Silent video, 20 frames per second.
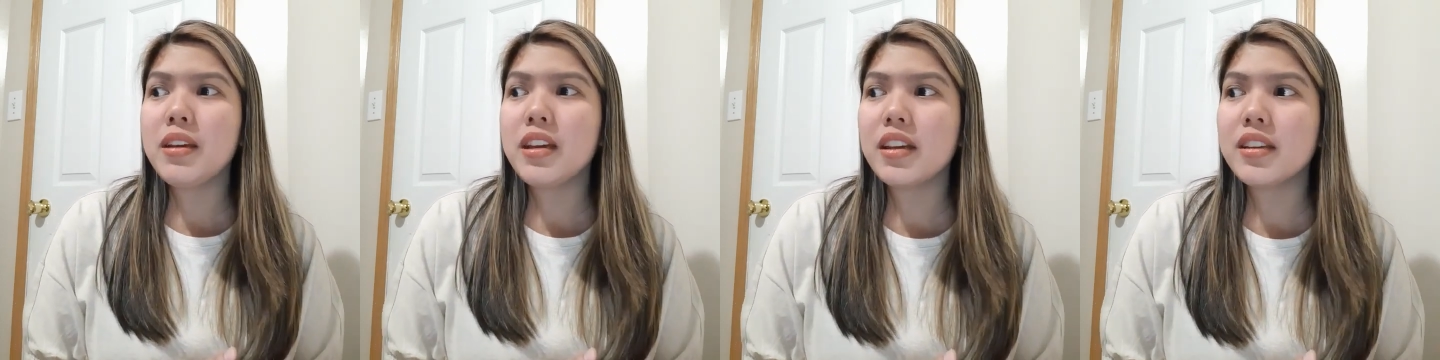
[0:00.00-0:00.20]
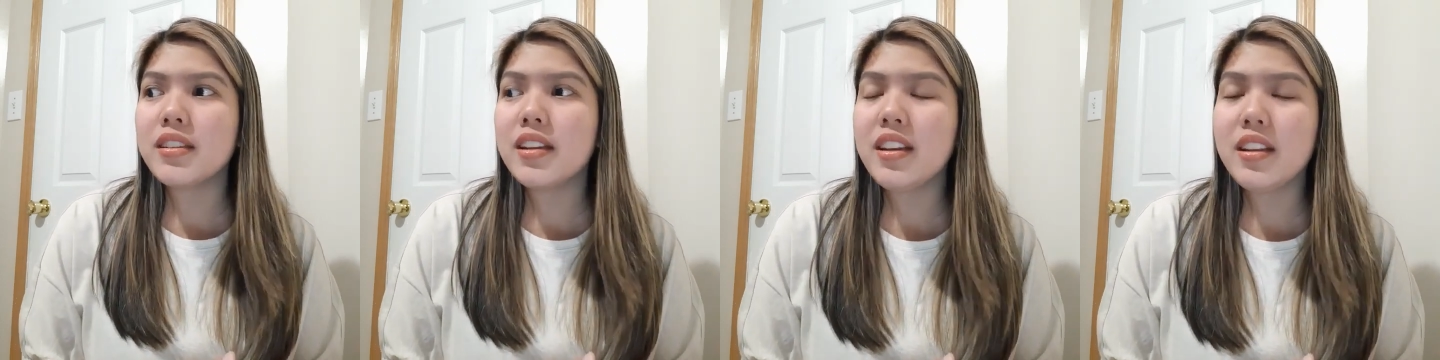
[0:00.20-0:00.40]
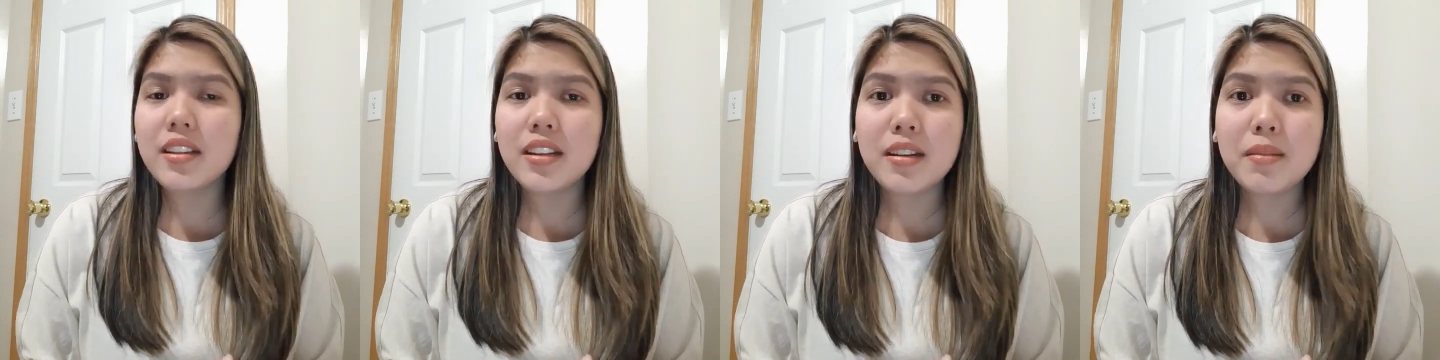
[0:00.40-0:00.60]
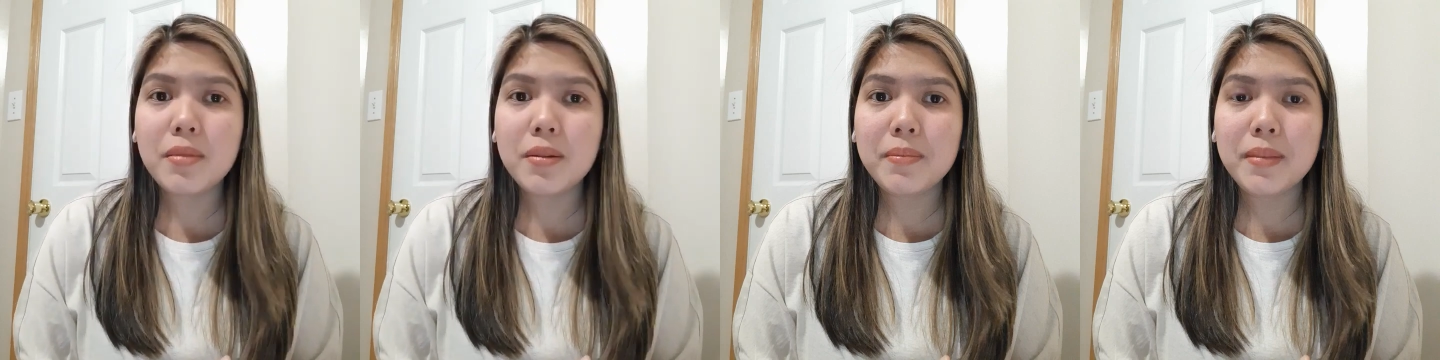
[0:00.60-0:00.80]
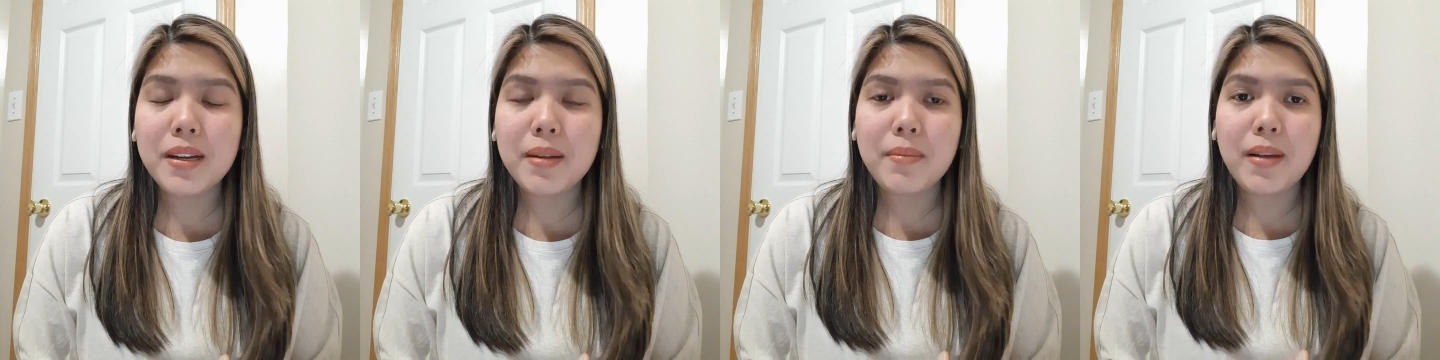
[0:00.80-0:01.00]
me kasi hindi
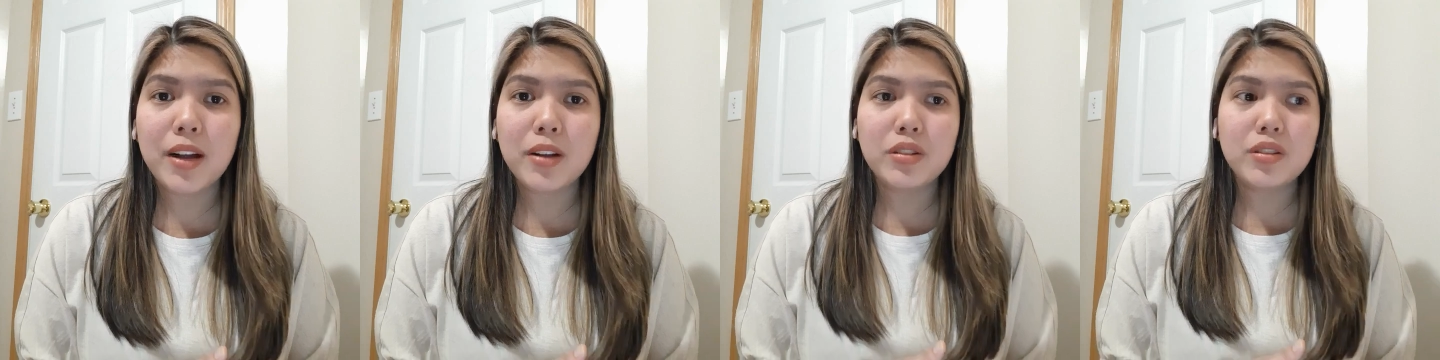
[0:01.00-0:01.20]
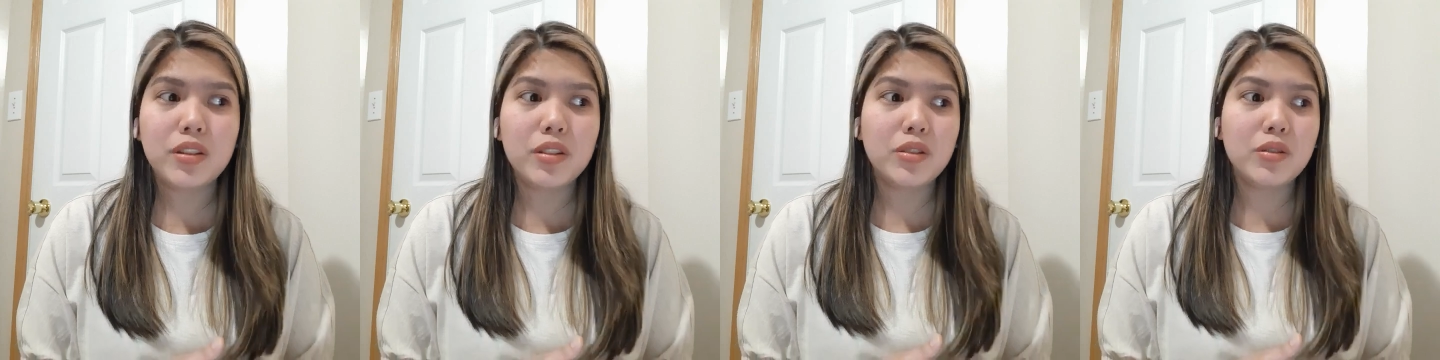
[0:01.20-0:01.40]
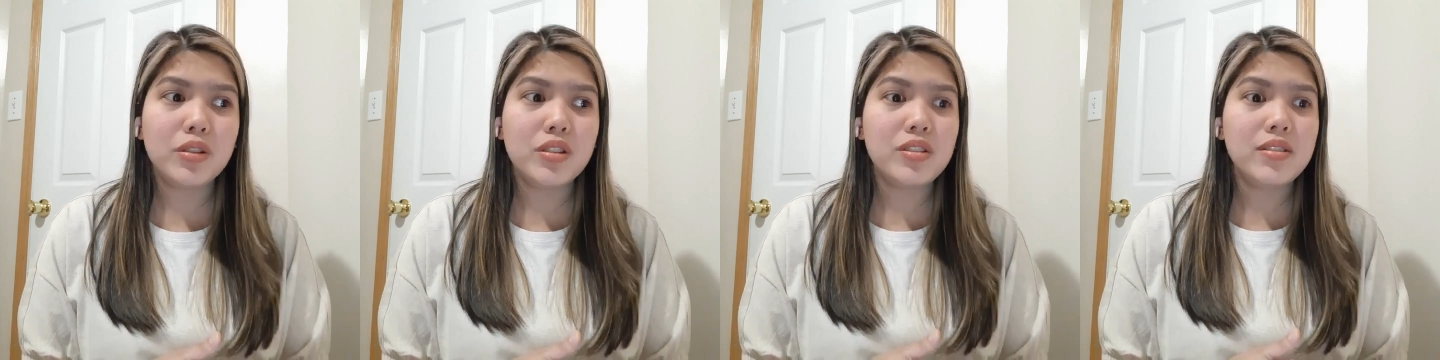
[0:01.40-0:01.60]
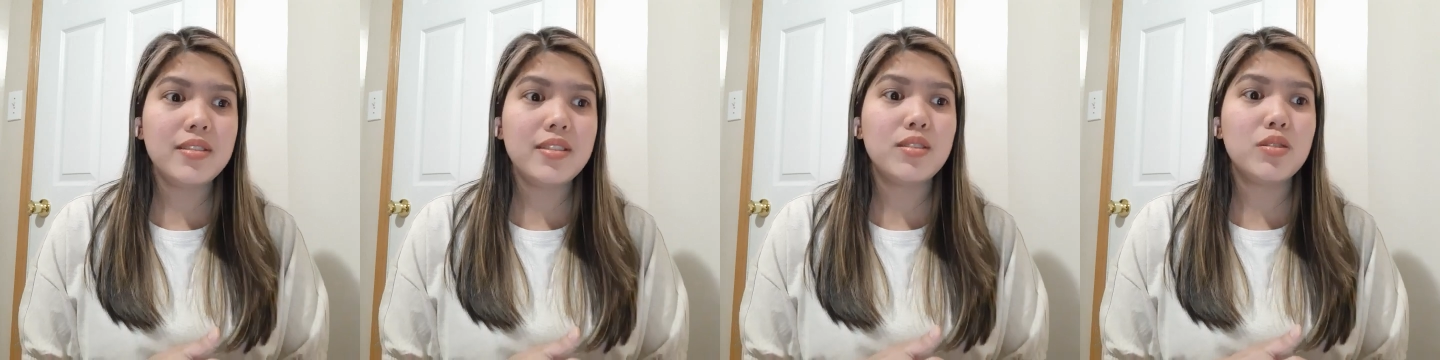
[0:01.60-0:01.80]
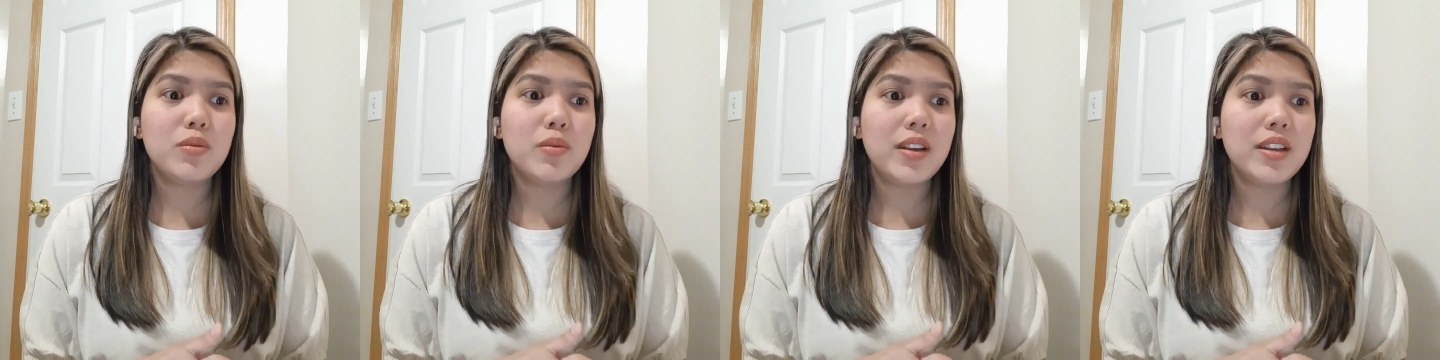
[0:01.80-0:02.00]
naman binabago ng Lord yung
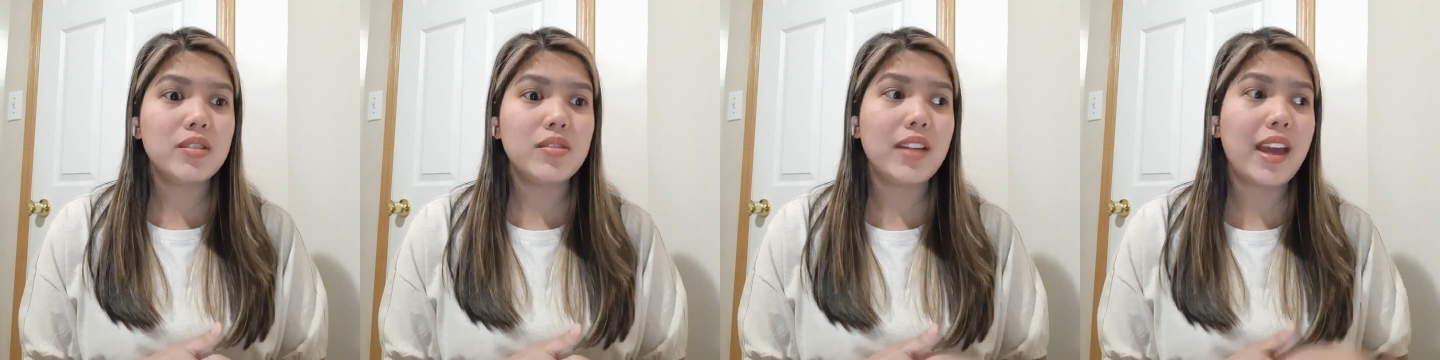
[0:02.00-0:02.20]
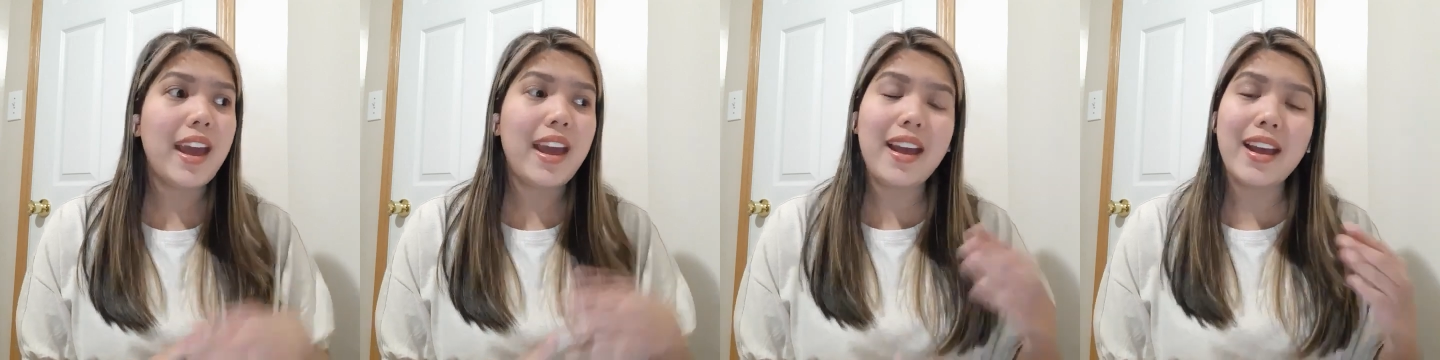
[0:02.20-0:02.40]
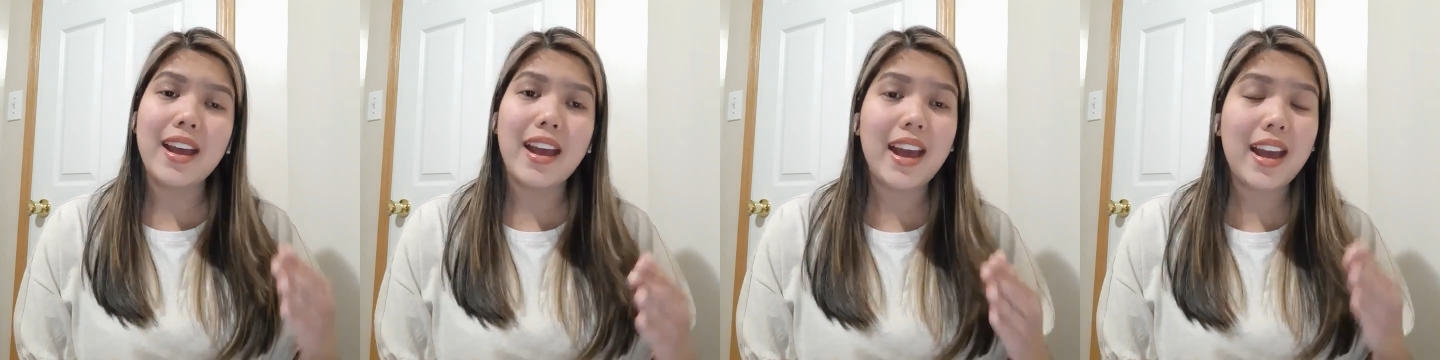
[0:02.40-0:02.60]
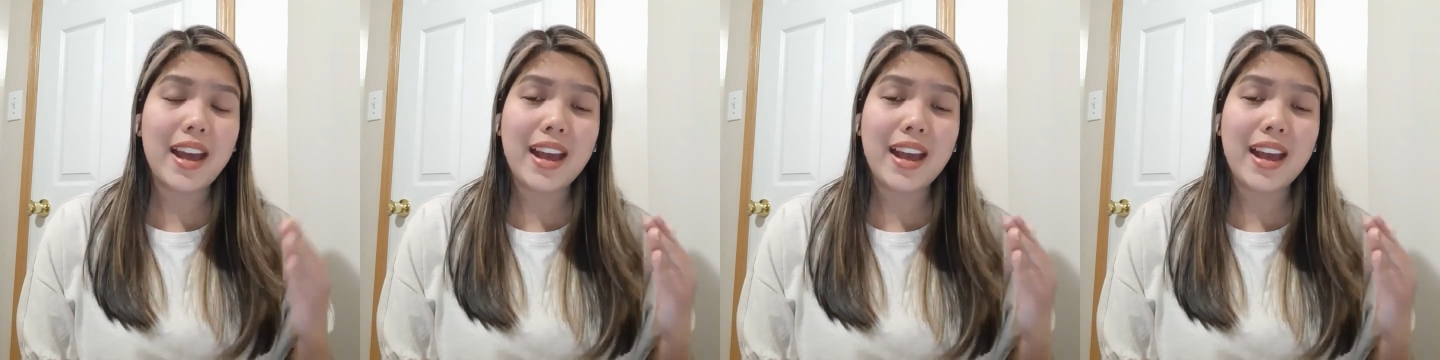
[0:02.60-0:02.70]
situation, eh,